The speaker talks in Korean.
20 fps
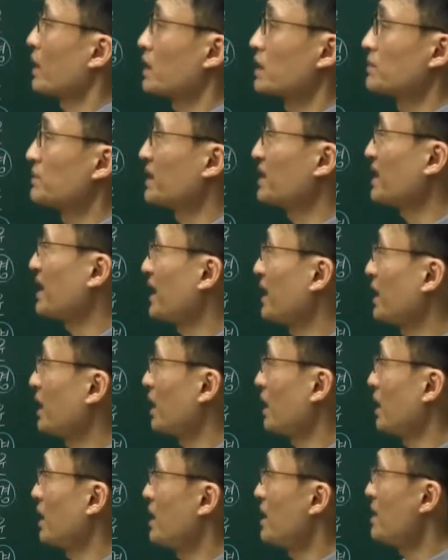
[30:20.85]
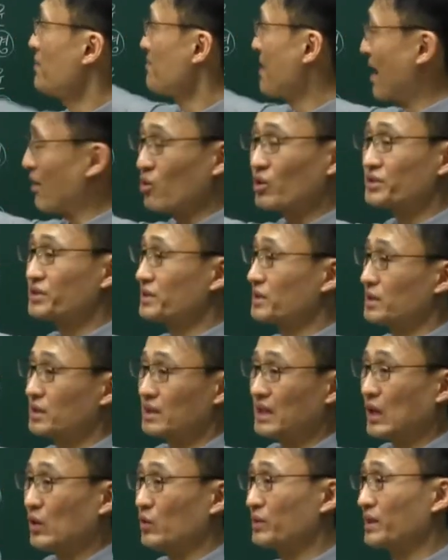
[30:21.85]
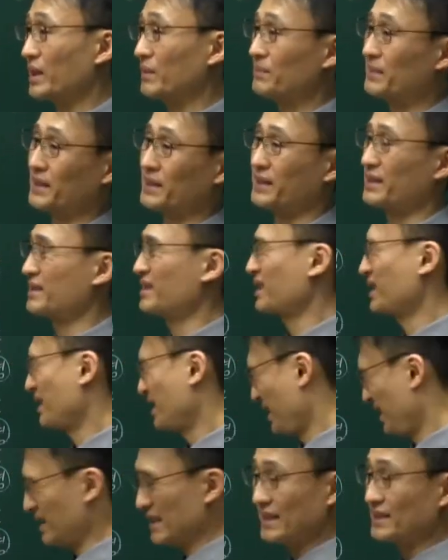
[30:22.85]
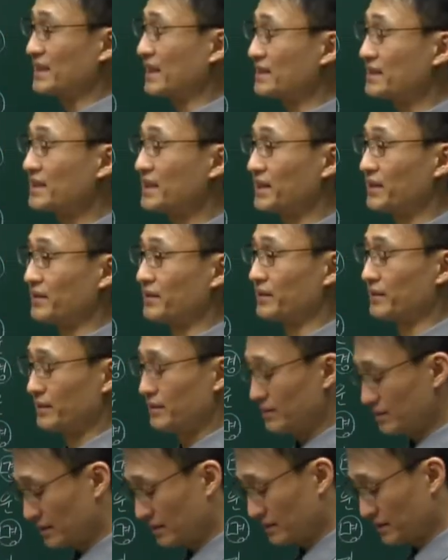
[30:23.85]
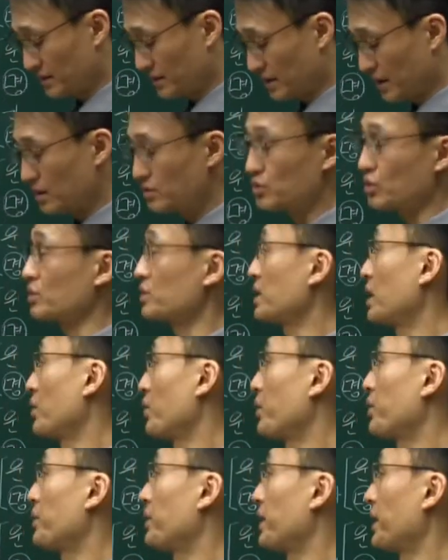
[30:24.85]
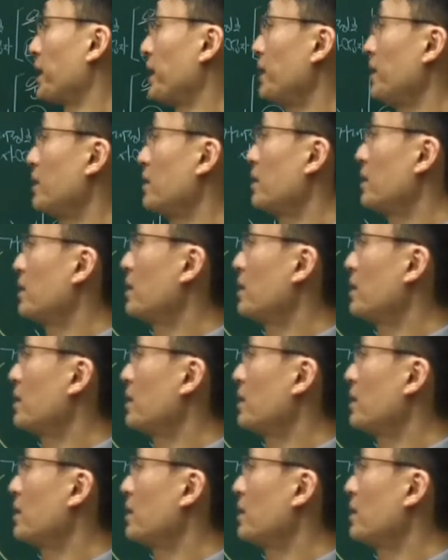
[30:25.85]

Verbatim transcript: 그럼 이게 이게 바꿔서 나온단 말이에요. 그 짱 짜증나 이거. 그래서 이제 한쪽을 잘 외워야 돼.